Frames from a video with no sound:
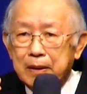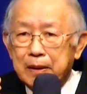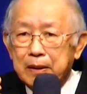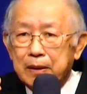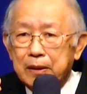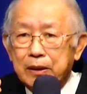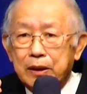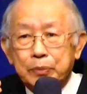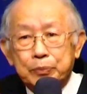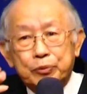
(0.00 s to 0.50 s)

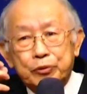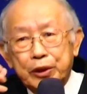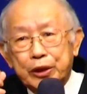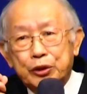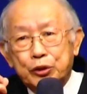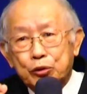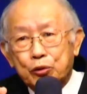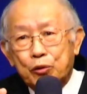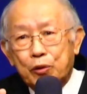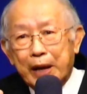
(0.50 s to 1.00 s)
是不会
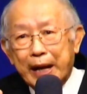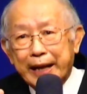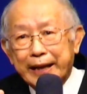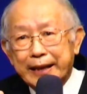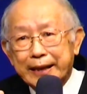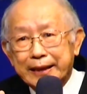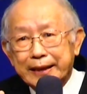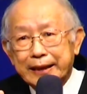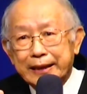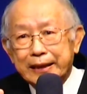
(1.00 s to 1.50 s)
朽坏
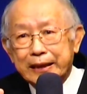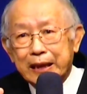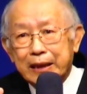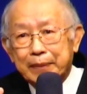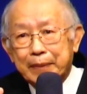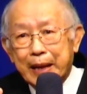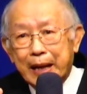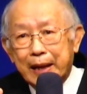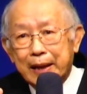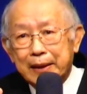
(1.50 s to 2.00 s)
的，你知道
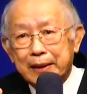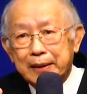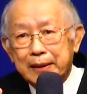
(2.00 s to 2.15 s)
吗？